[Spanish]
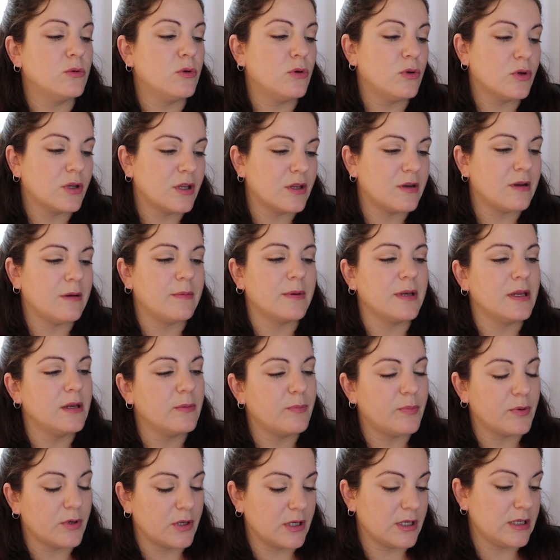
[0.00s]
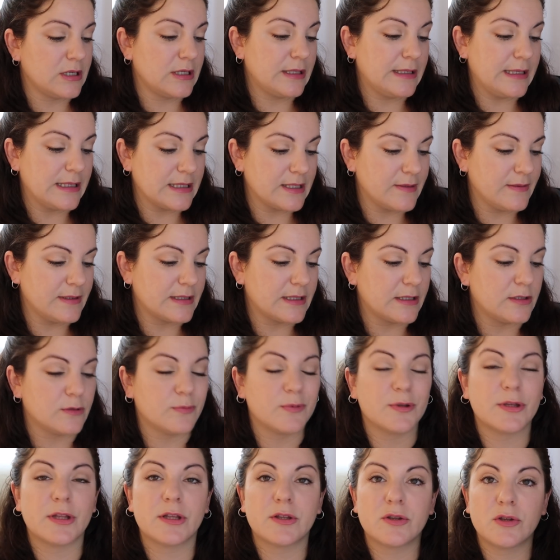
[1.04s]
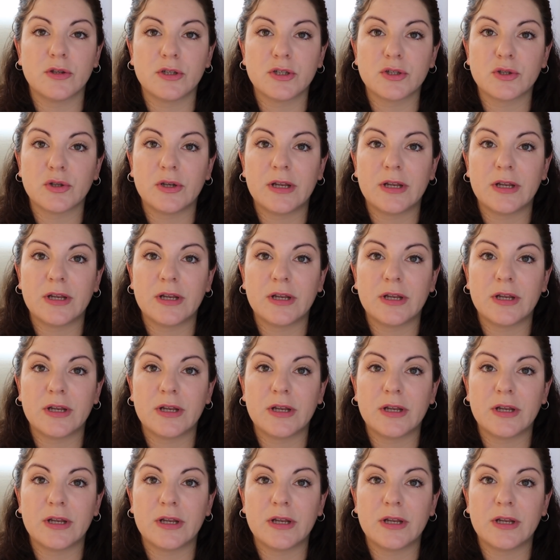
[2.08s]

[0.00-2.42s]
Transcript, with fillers: no lo quiero abrir porque ya sabéis que los protectores